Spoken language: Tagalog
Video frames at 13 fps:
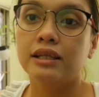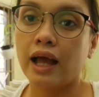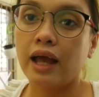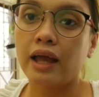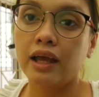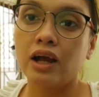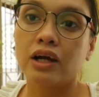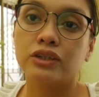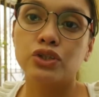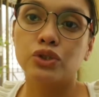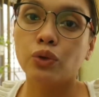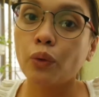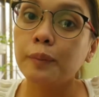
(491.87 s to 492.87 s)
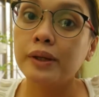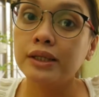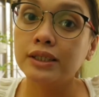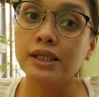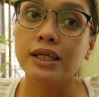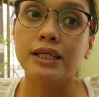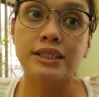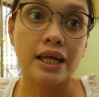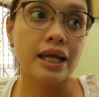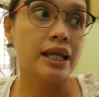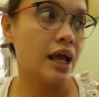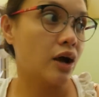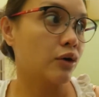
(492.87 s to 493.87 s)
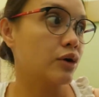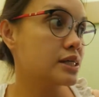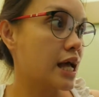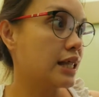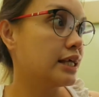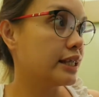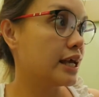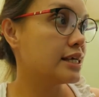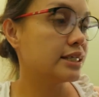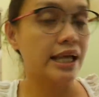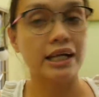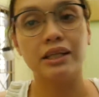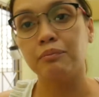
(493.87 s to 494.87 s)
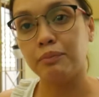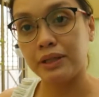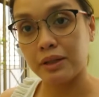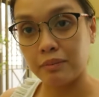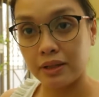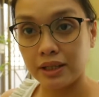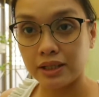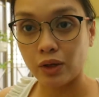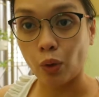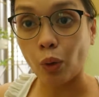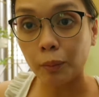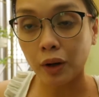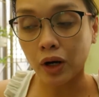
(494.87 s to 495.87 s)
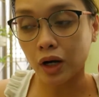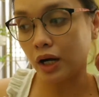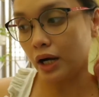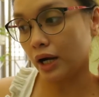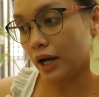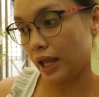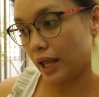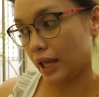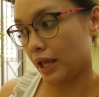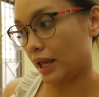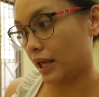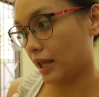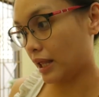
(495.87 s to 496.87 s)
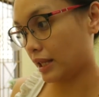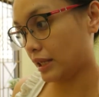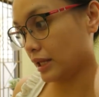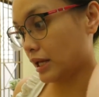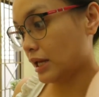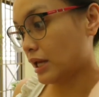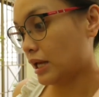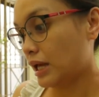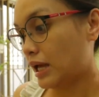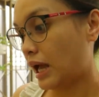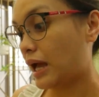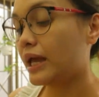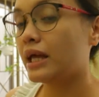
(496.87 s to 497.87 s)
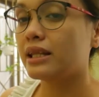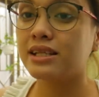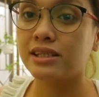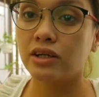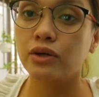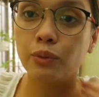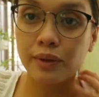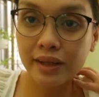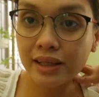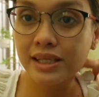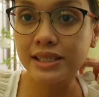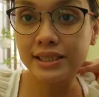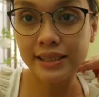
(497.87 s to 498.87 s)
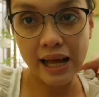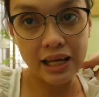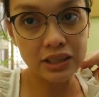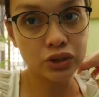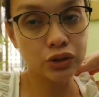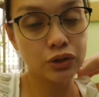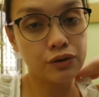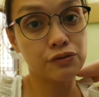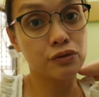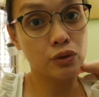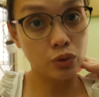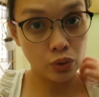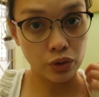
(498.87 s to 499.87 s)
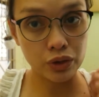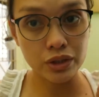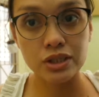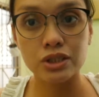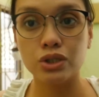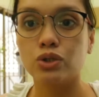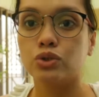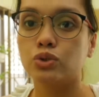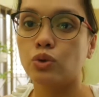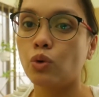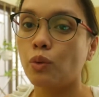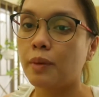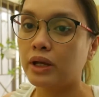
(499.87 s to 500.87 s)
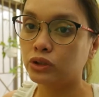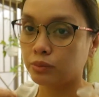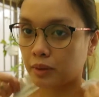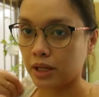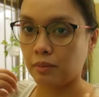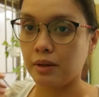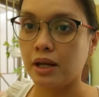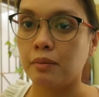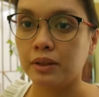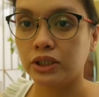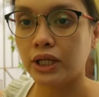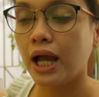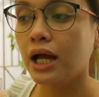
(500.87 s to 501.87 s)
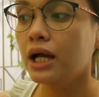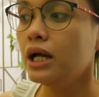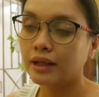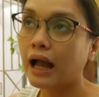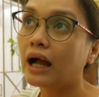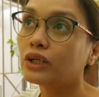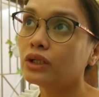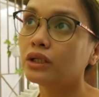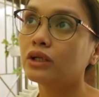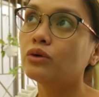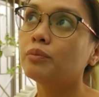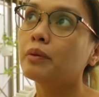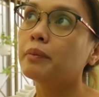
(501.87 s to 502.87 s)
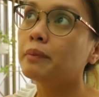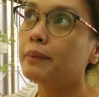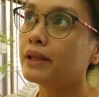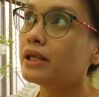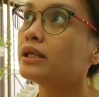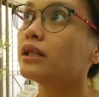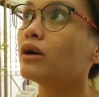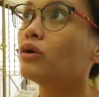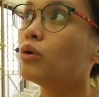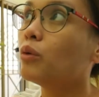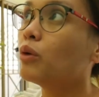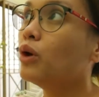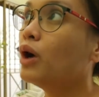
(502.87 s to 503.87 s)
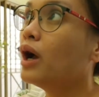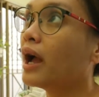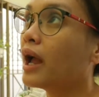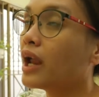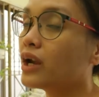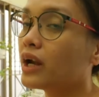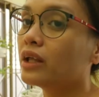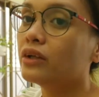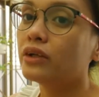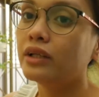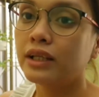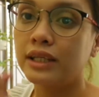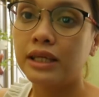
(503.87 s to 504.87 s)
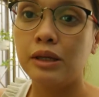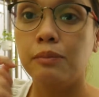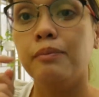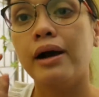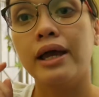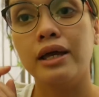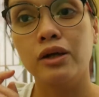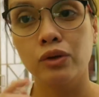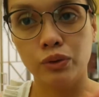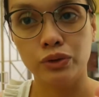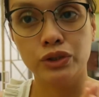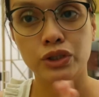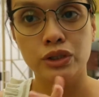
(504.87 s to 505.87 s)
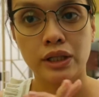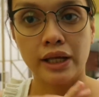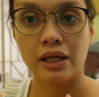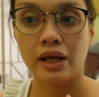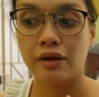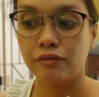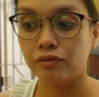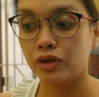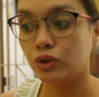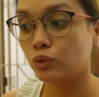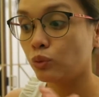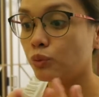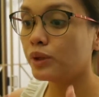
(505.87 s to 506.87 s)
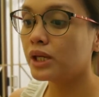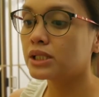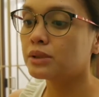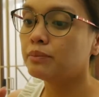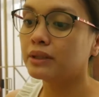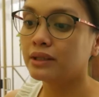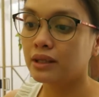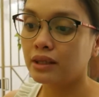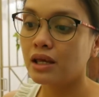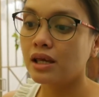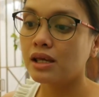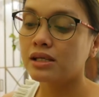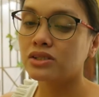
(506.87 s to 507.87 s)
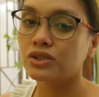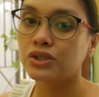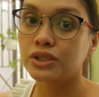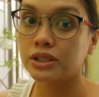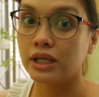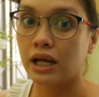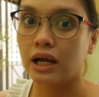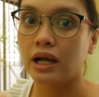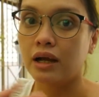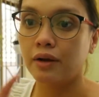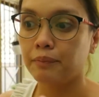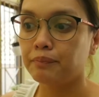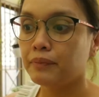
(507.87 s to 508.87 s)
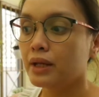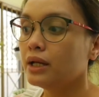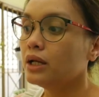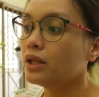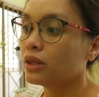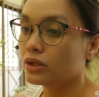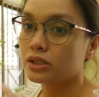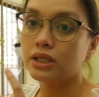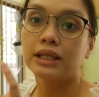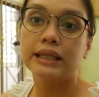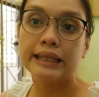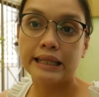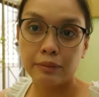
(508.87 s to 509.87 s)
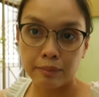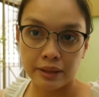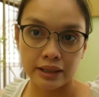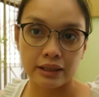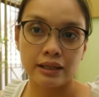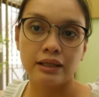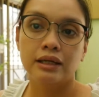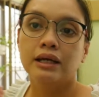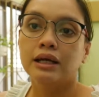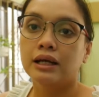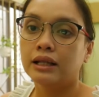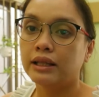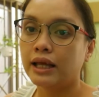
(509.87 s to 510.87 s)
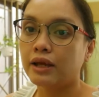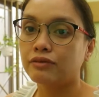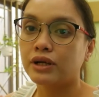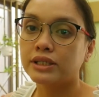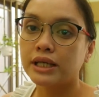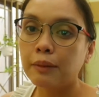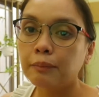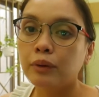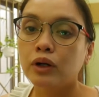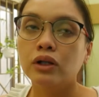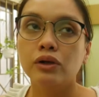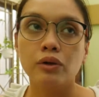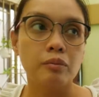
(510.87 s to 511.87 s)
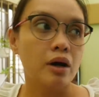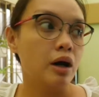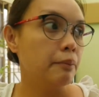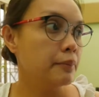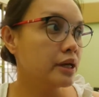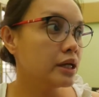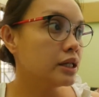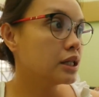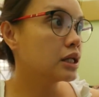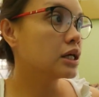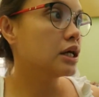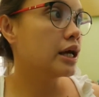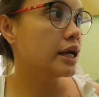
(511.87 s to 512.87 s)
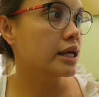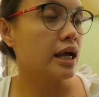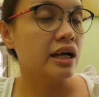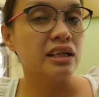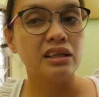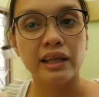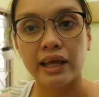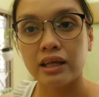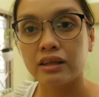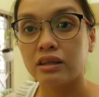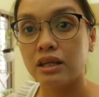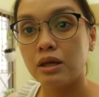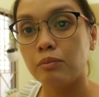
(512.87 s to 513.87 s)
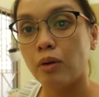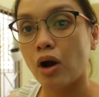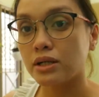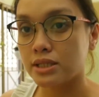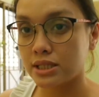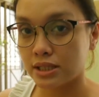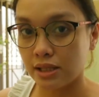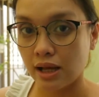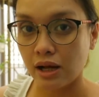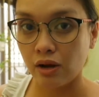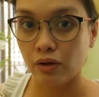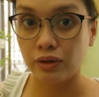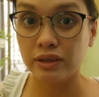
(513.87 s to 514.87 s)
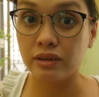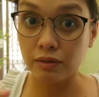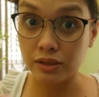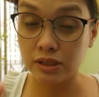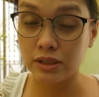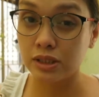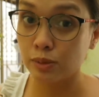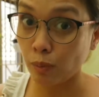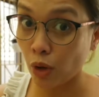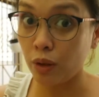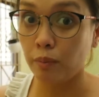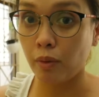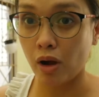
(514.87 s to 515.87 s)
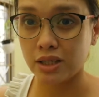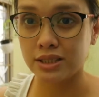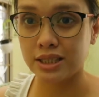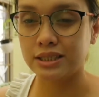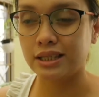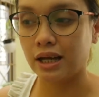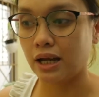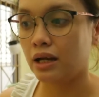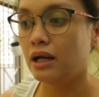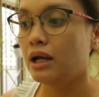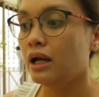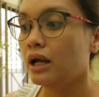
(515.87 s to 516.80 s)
I got so busy kasi kailangan ko i-sanitize lahat ng pinamili ni Omar. And again, it's our weekly stash of goods. So medyo marami-rami siya. Actually, kung papipiliin ako, I'd rather that he buy goods like every two weeks. But the thing is, there's nga, um, there's a limit Like, for example, yung mga milk, ganyan, like, three boxes lang. Small boxes, ha.